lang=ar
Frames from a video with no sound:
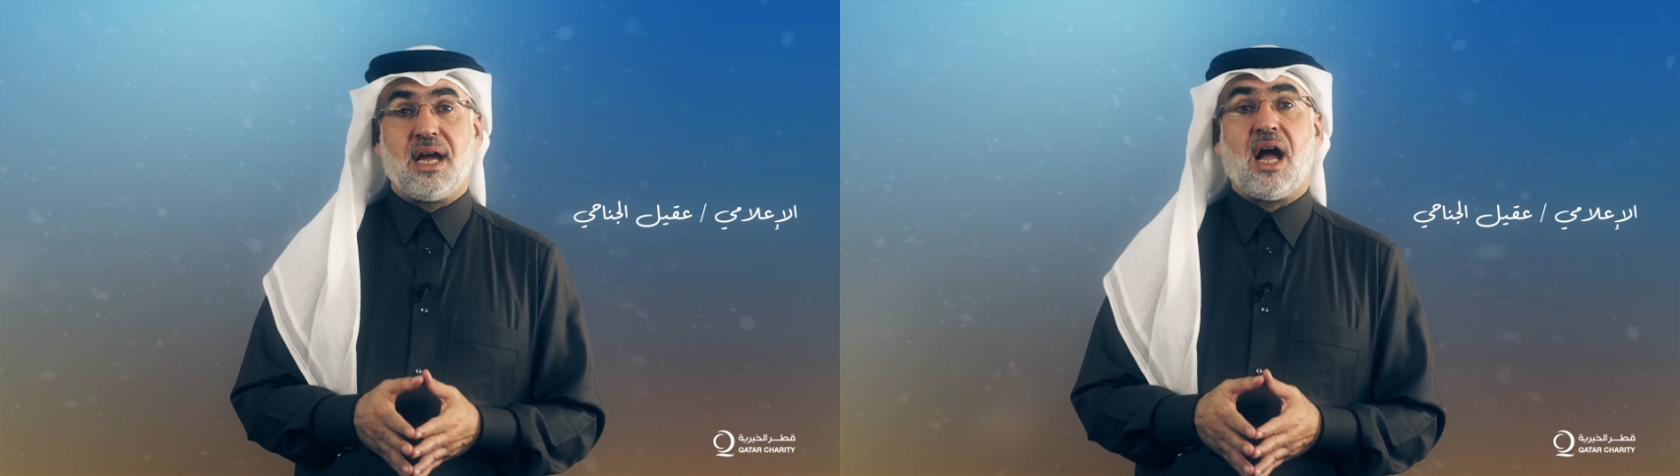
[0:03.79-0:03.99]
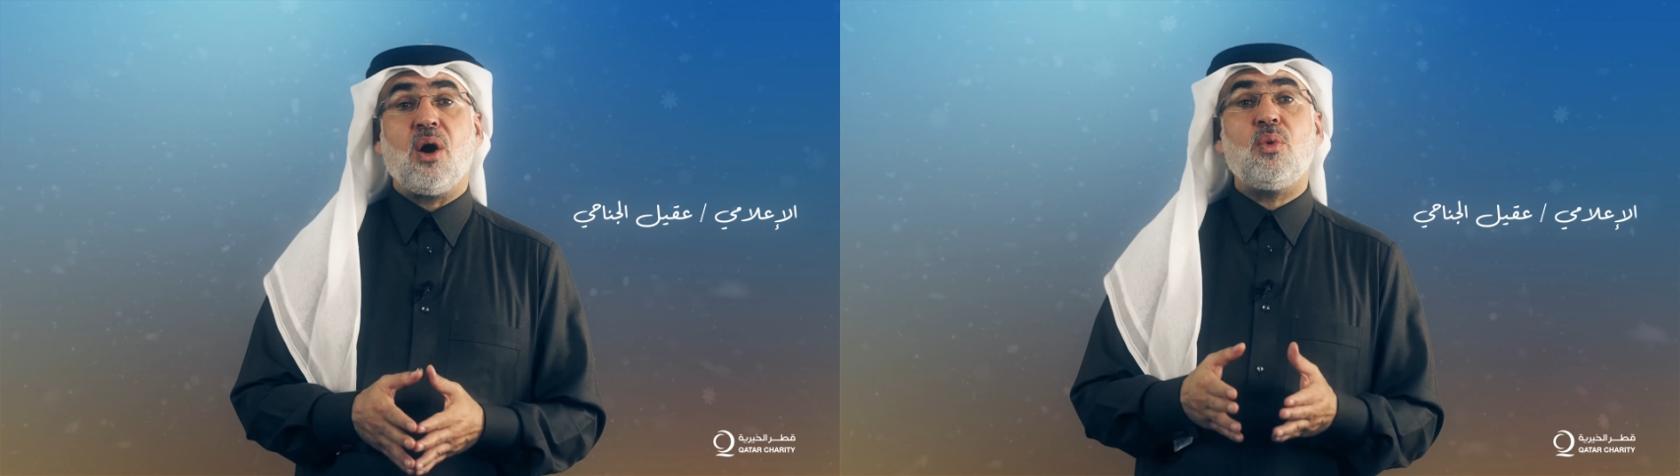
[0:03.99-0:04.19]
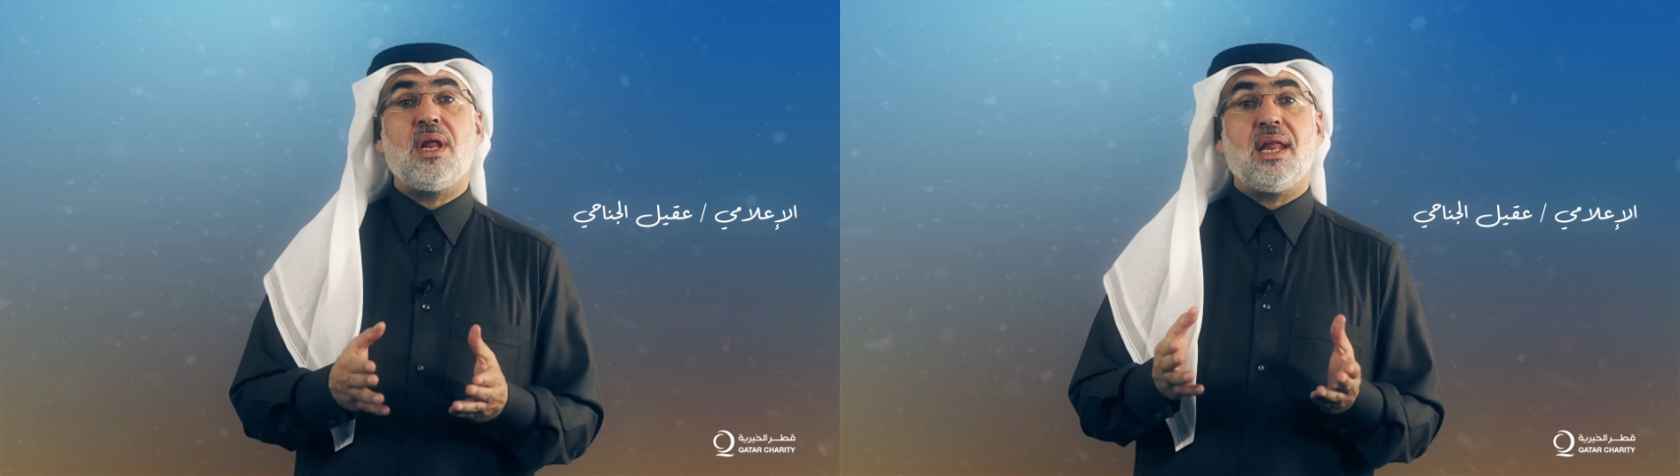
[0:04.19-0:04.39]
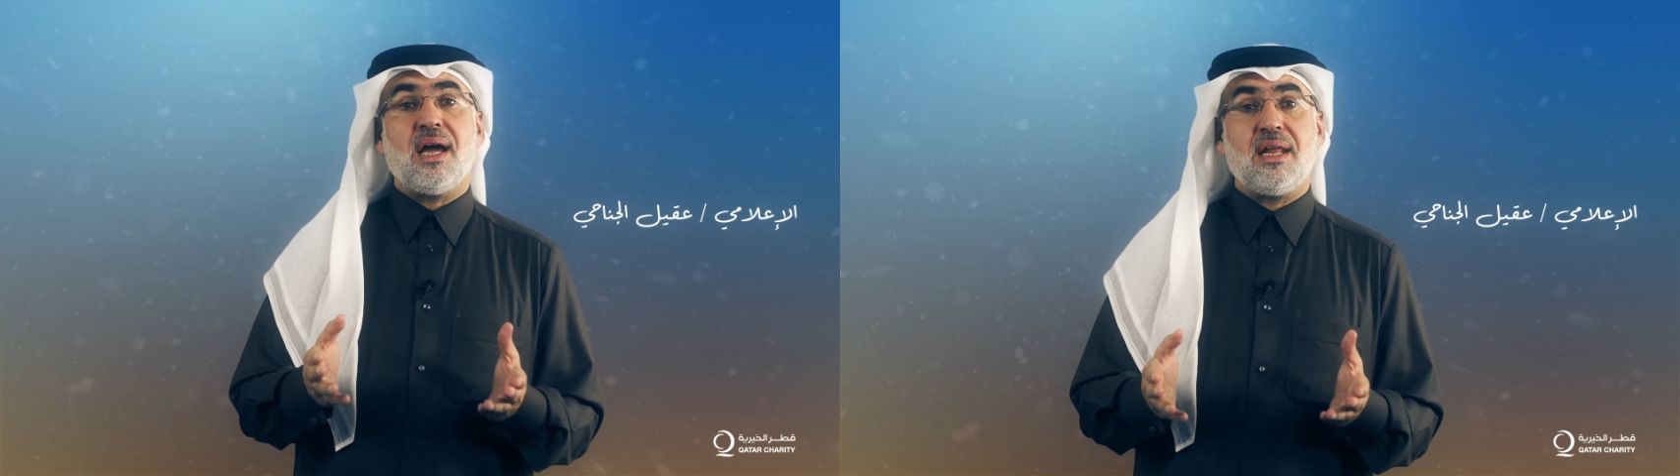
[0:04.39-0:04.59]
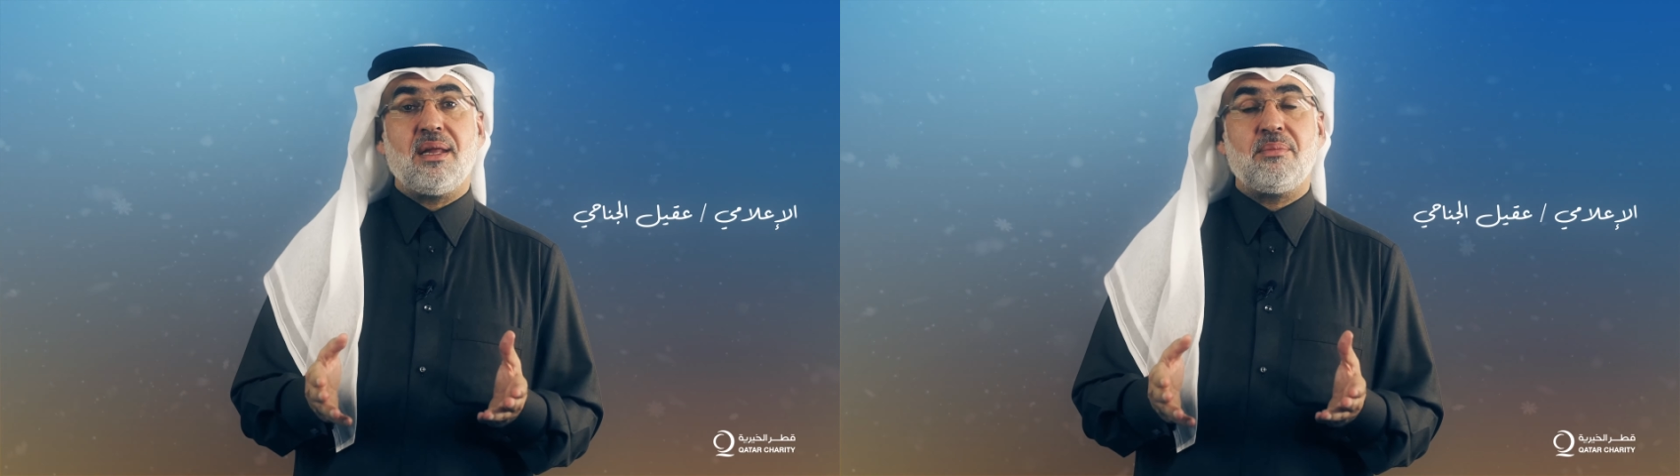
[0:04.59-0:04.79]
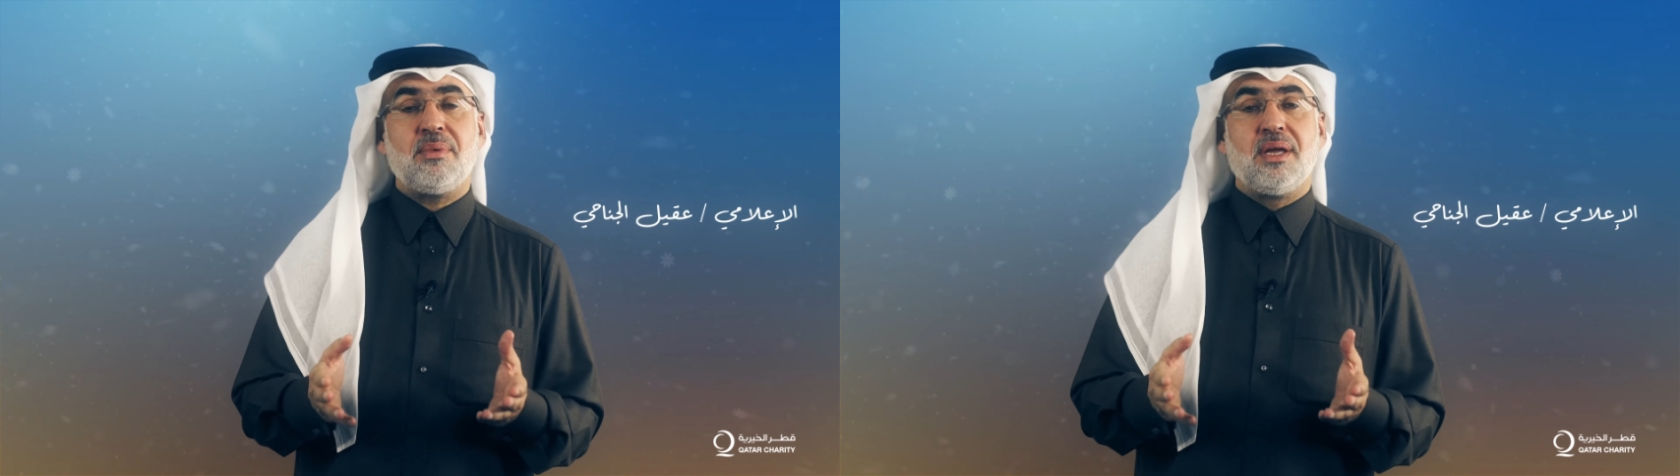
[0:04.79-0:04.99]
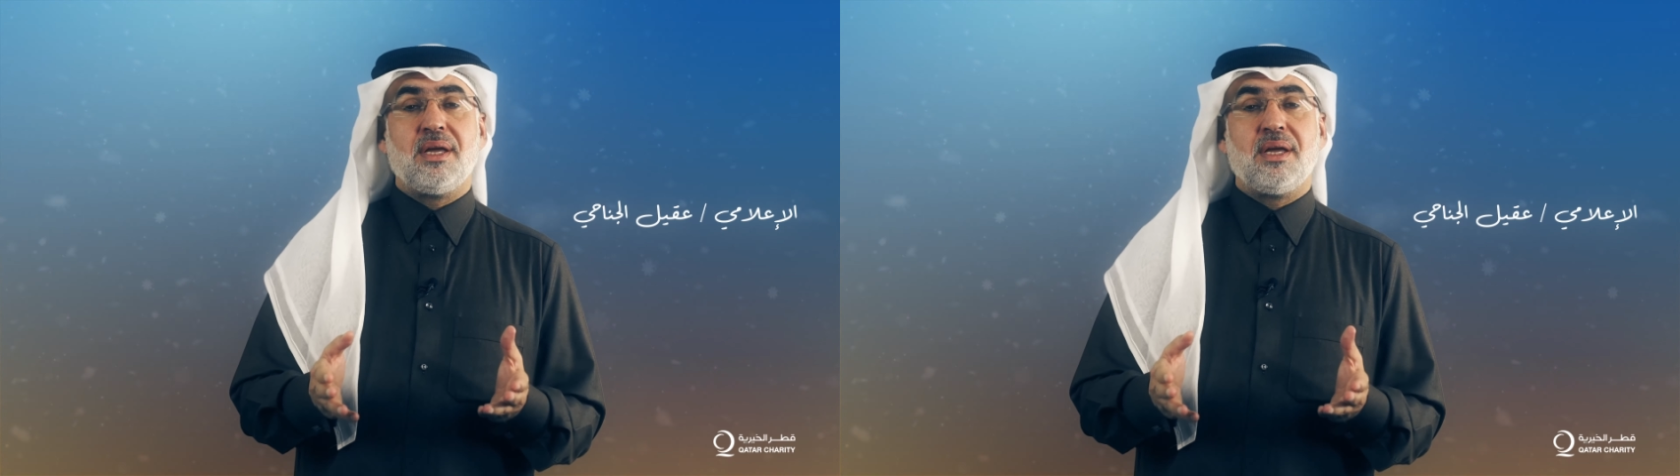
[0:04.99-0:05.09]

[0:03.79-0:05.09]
حول العالم